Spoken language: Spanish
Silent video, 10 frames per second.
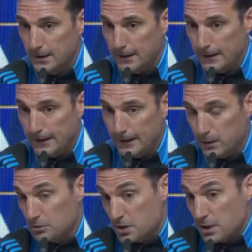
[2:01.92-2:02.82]
Eh, y
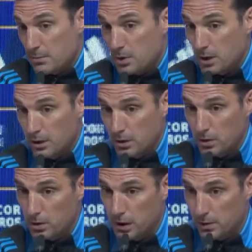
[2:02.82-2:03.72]
consideramos que
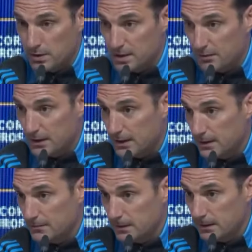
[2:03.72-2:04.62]
no, que no hacía falta.
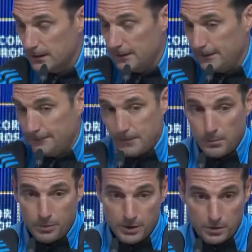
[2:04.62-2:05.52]
Eh,
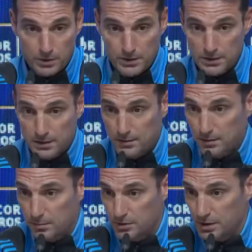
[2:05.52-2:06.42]
después esto es,
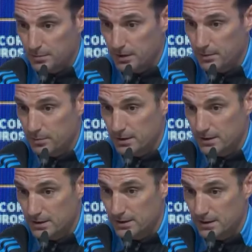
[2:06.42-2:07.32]
como siempre, después,
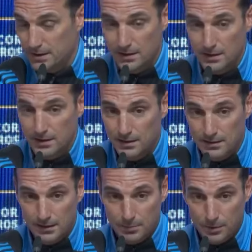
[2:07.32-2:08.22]
eh,
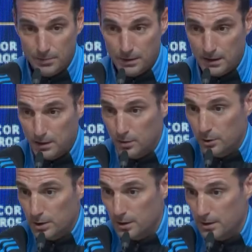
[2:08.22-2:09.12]
después del partido de Bolivia